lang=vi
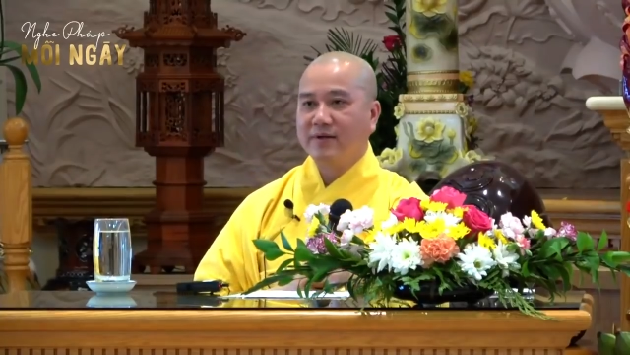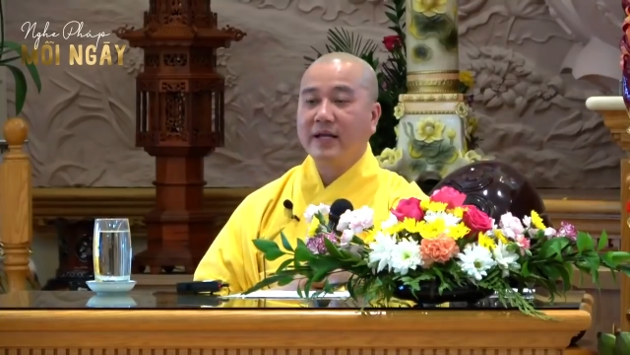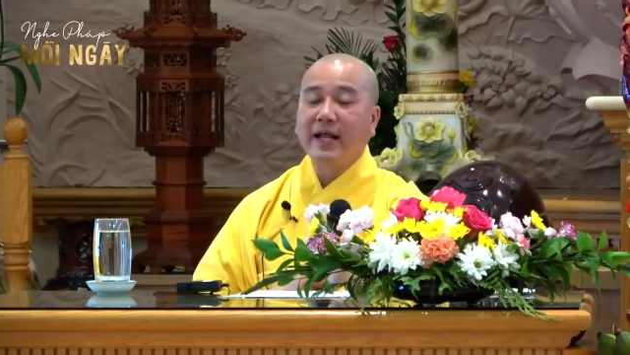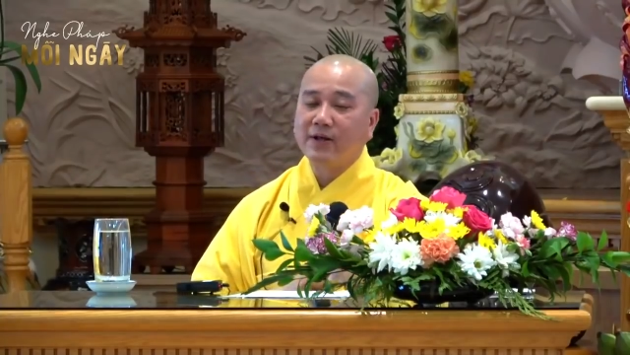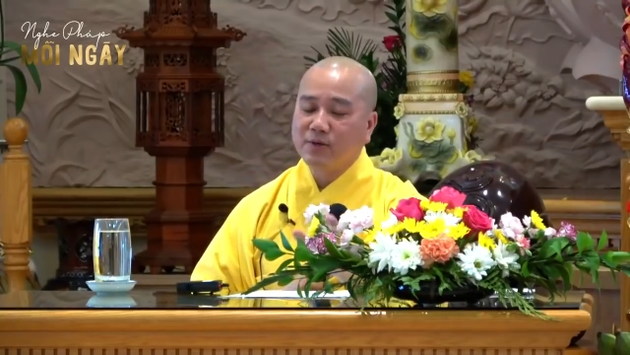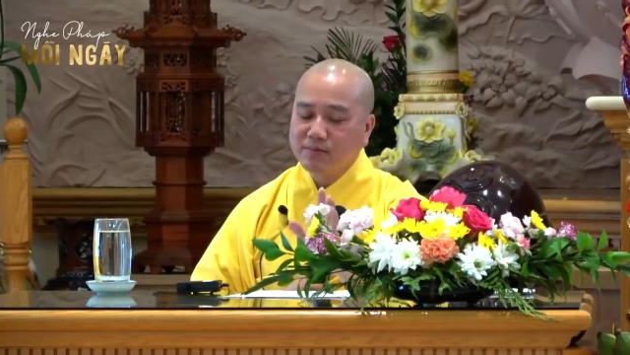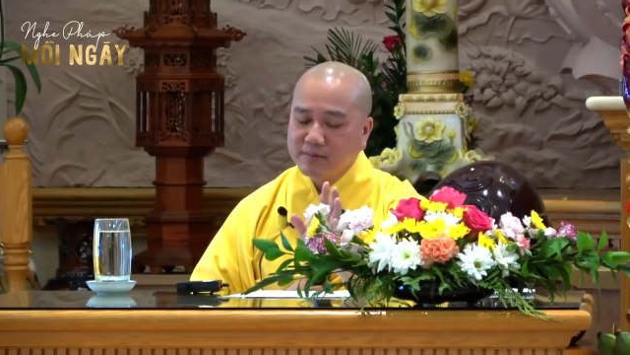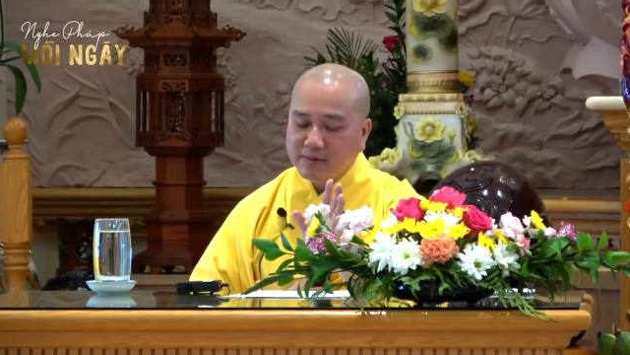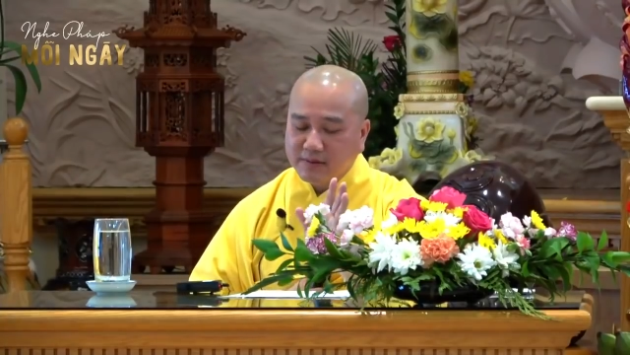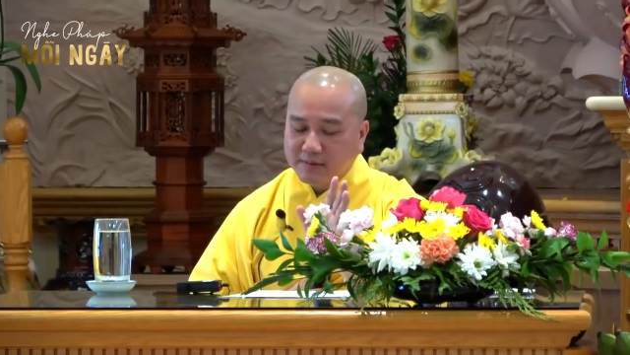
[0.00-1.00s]
để đại
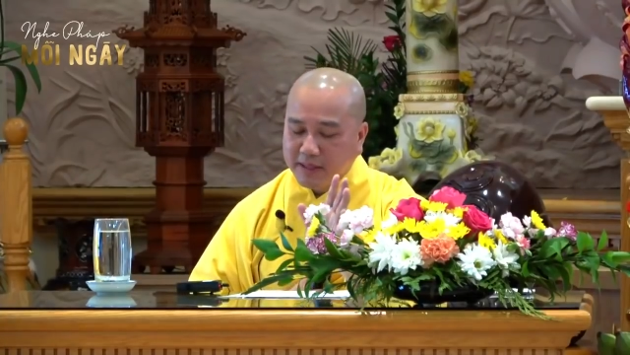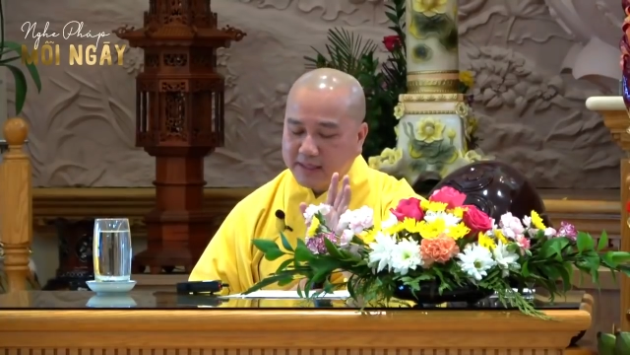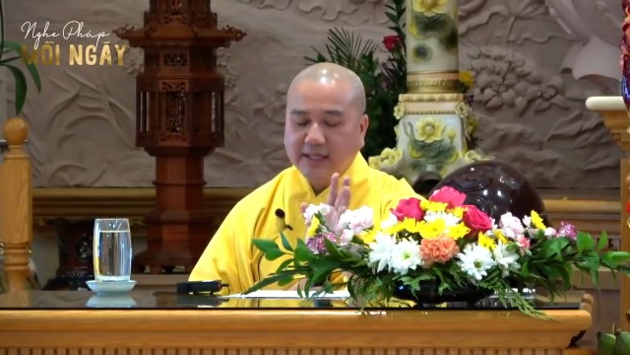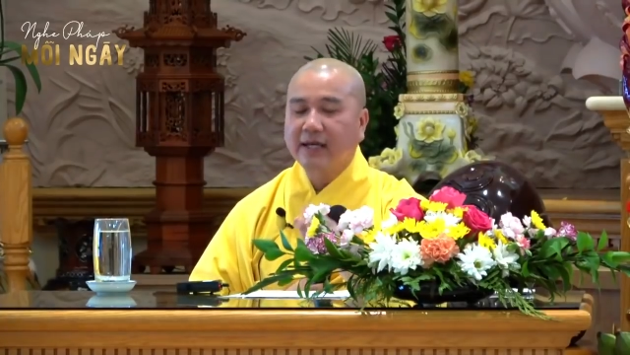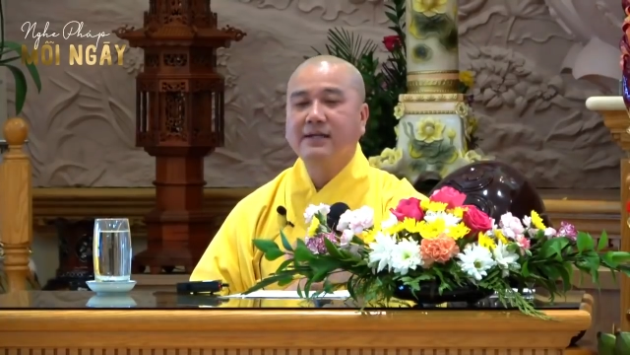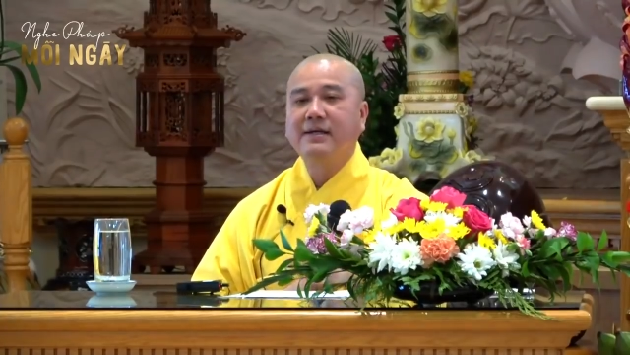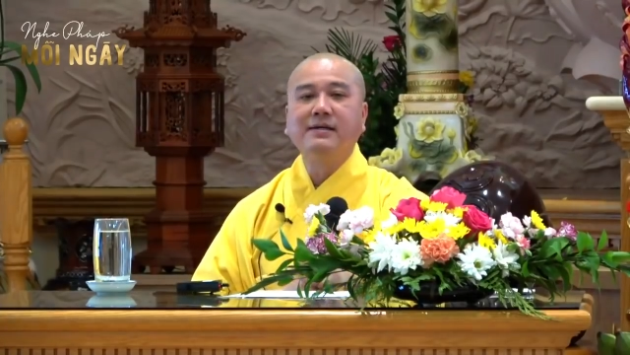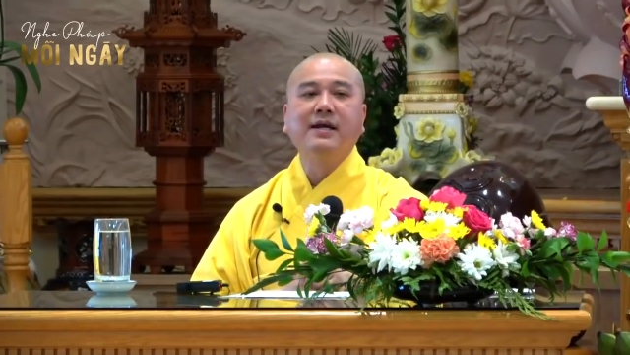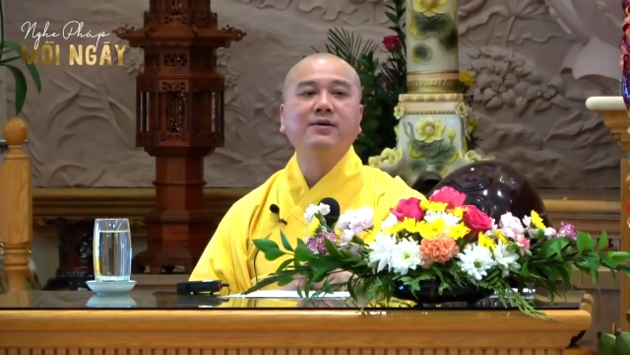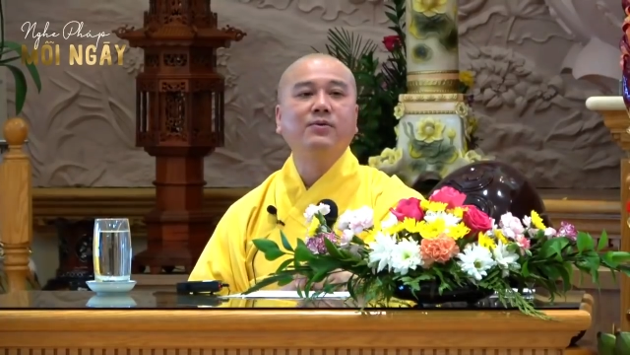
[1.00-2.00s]
chúng biết cái cách giữ
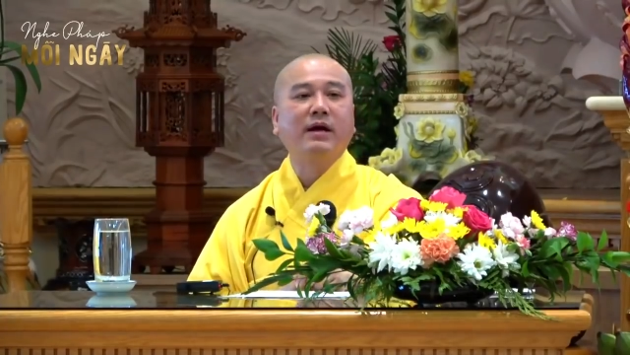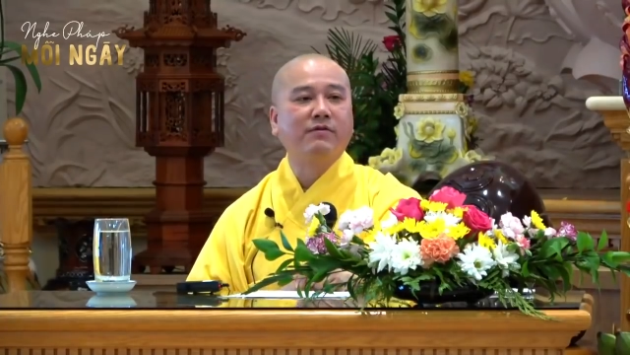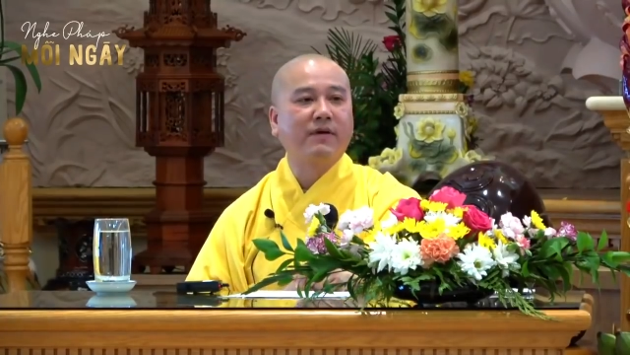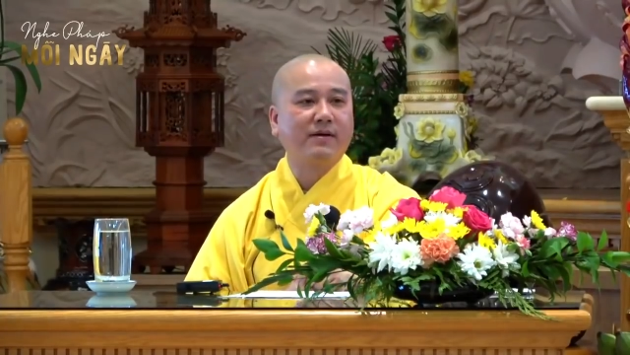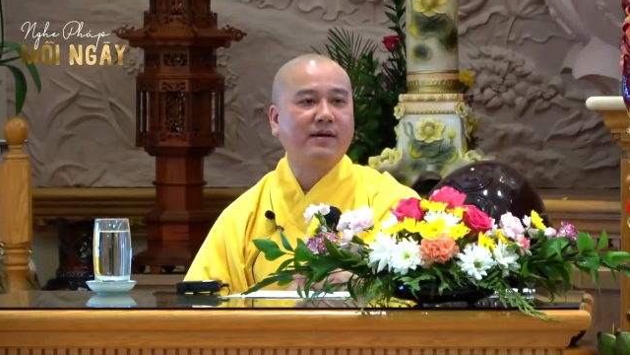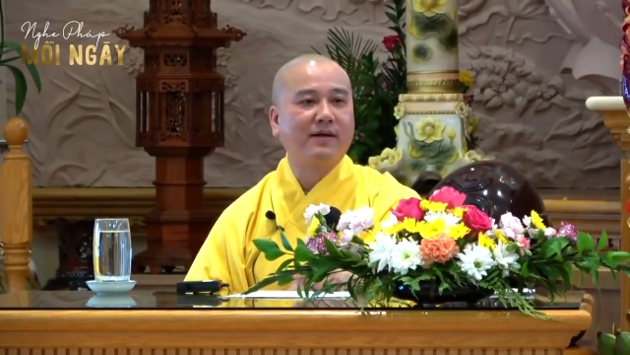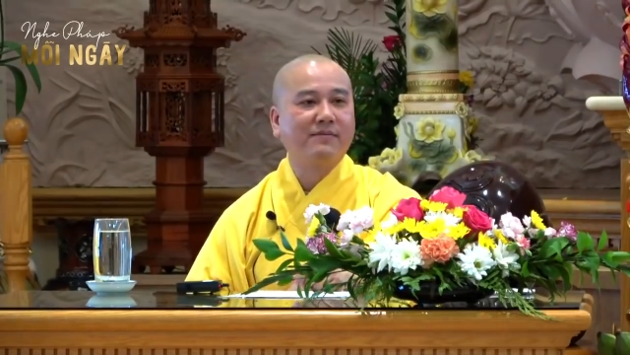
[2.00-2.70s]
giới của Đạo Phật nè.